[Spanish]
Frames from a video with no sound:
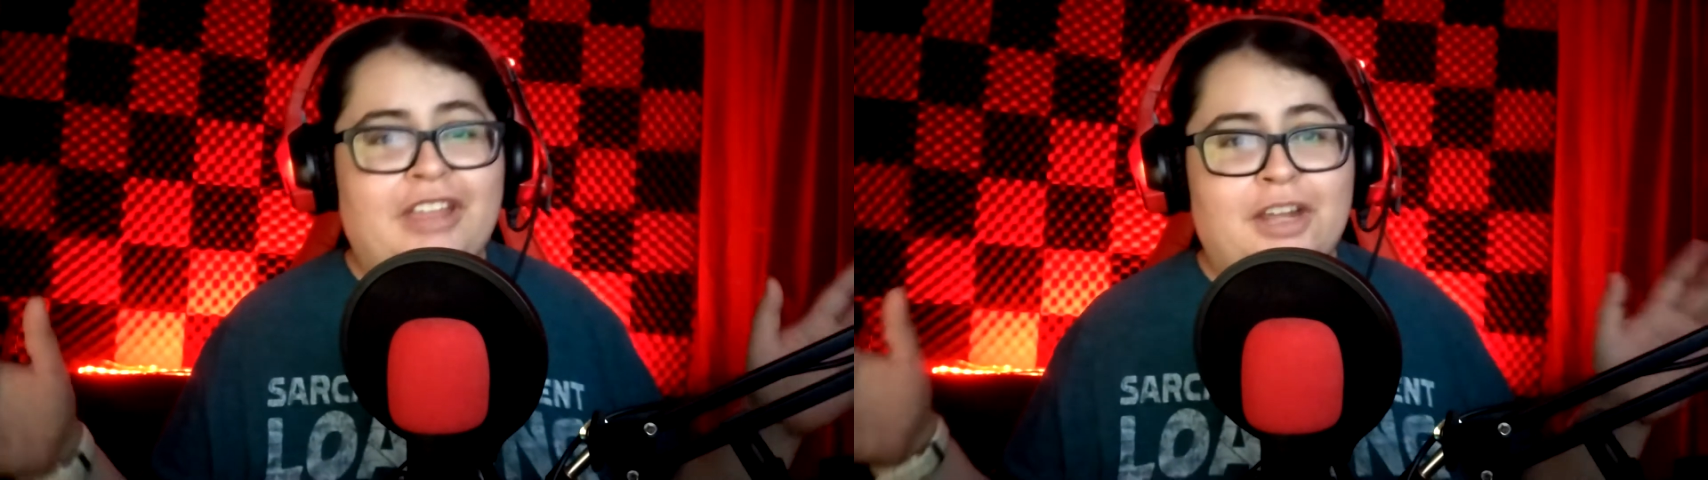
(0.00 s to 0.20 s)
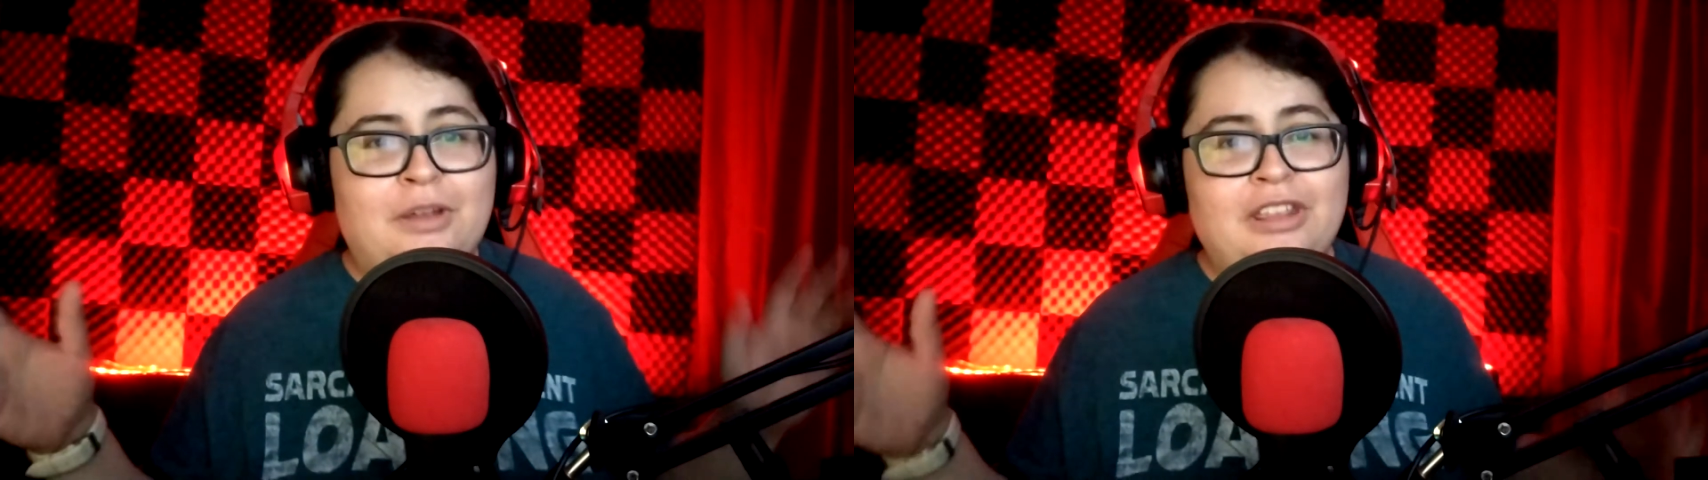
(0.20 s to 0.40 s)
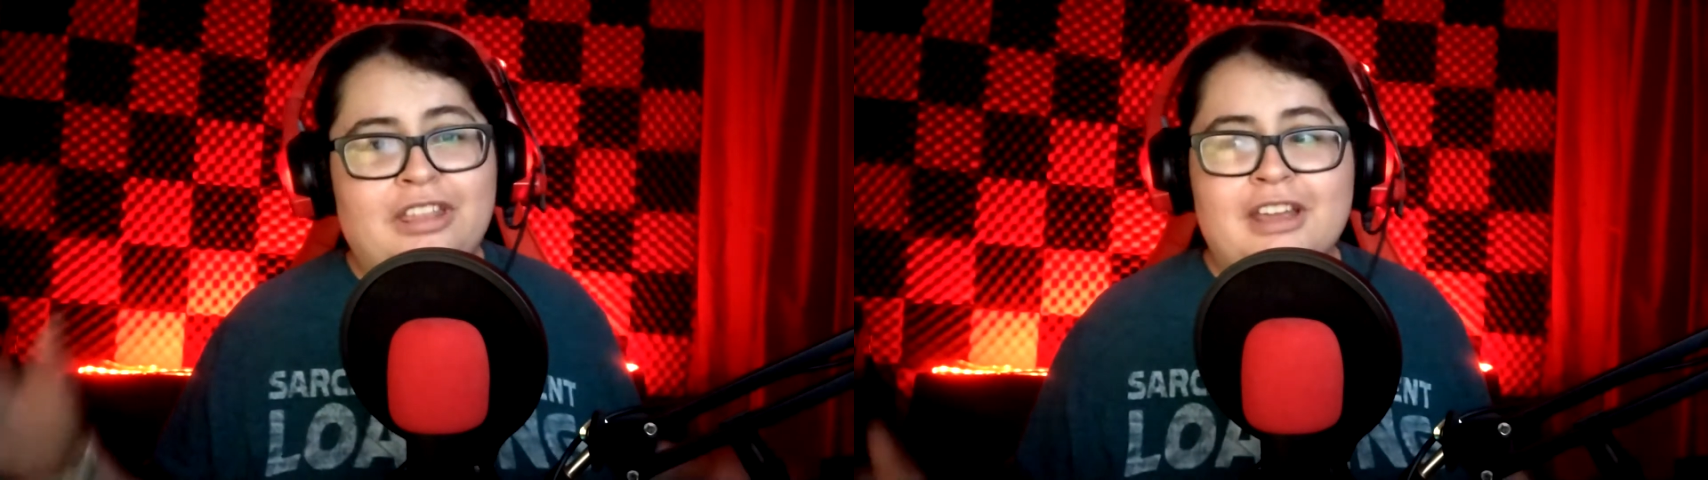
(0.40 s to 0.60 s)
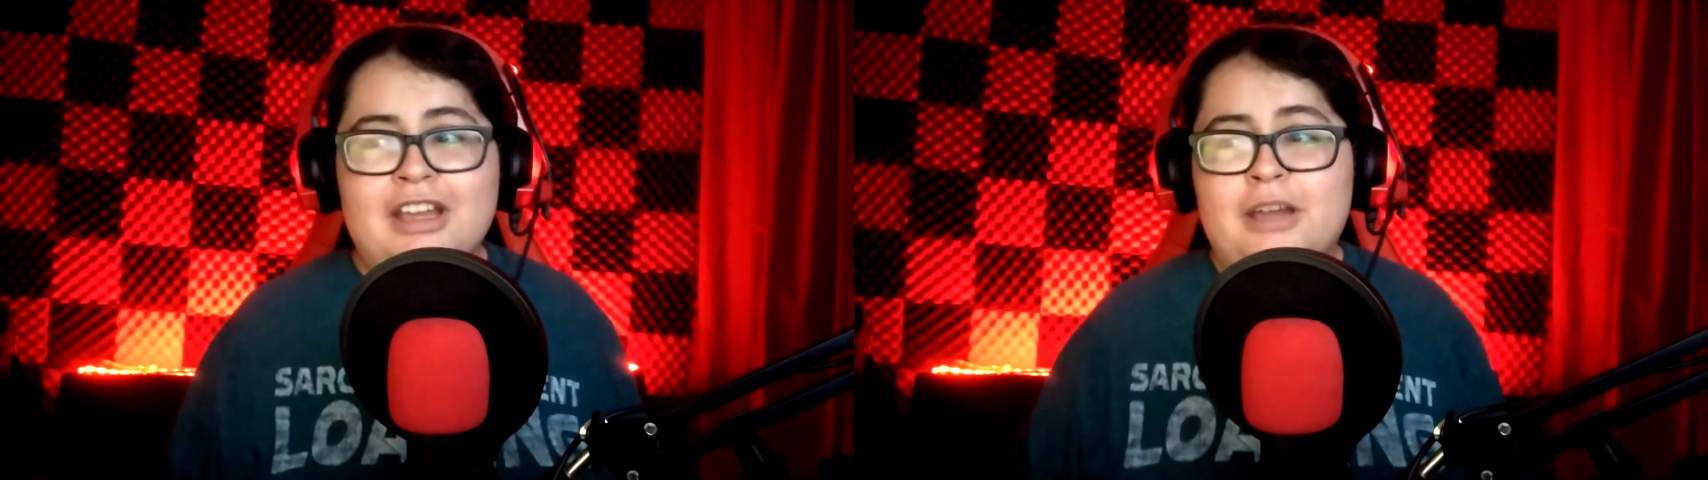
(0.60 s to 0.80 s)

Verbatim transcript: héroes,